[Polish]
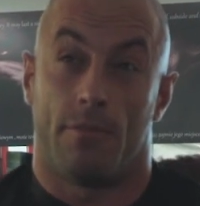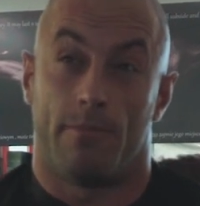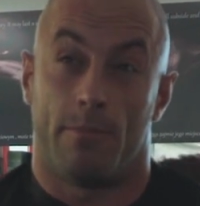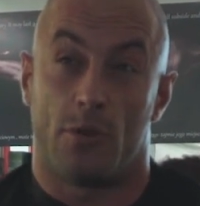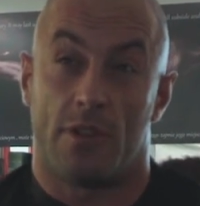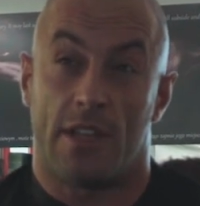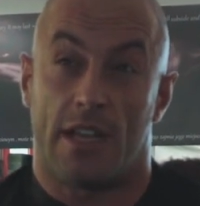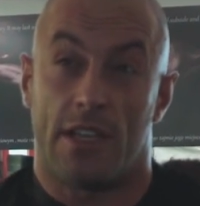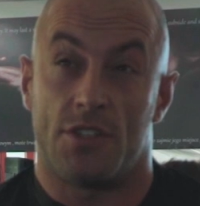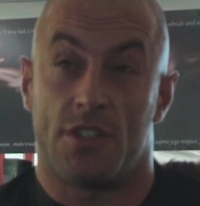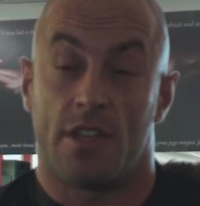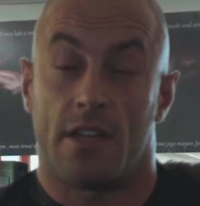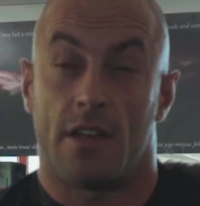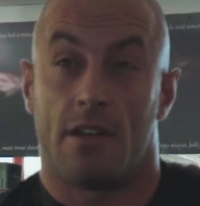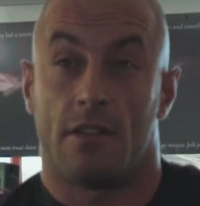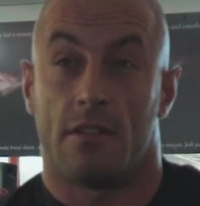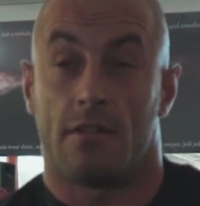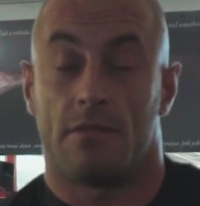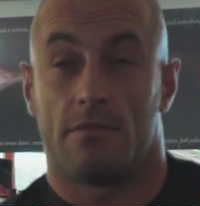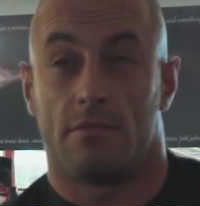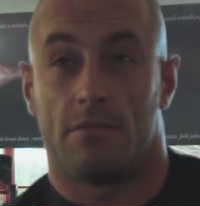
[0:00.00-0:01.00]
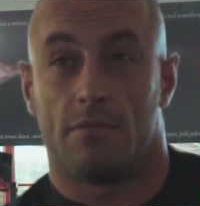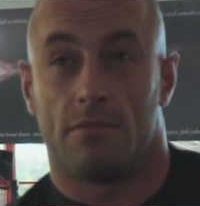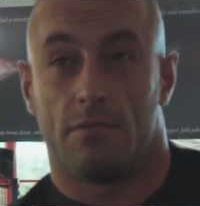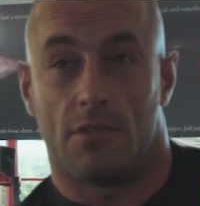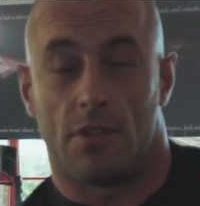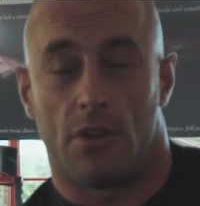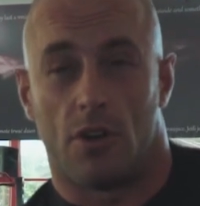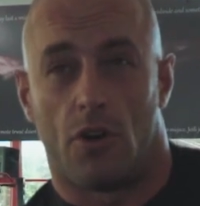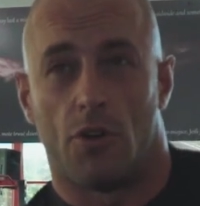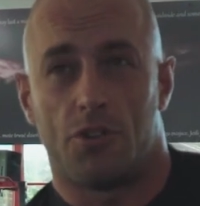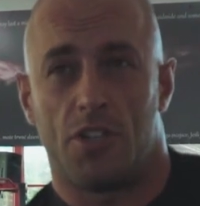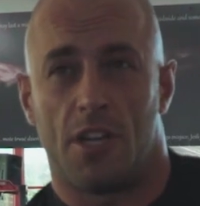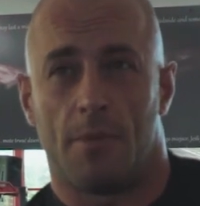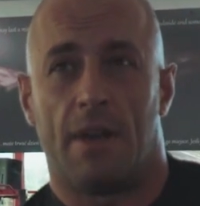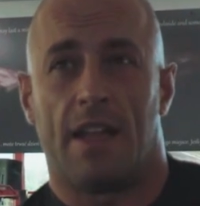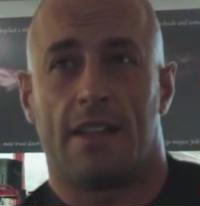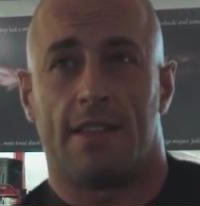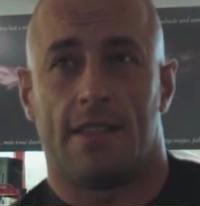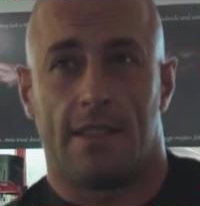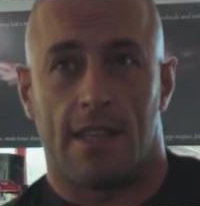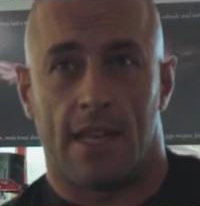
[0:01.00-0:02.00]
bodajże 8
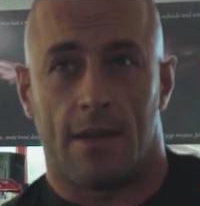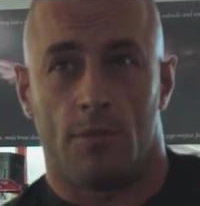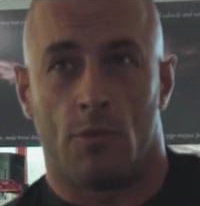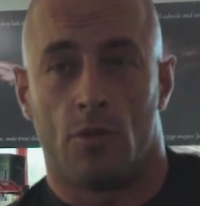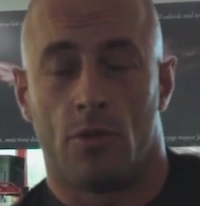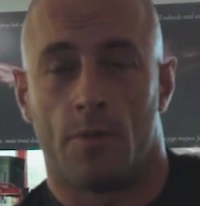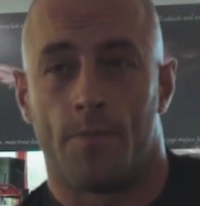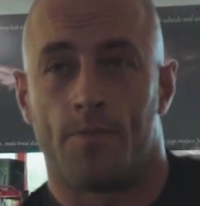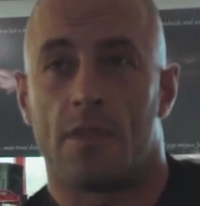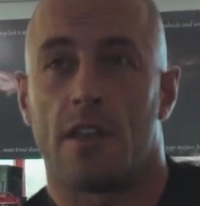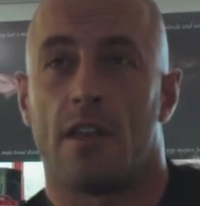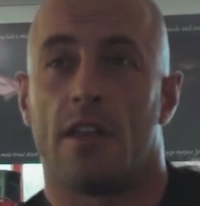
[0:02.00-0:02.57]
lat temu,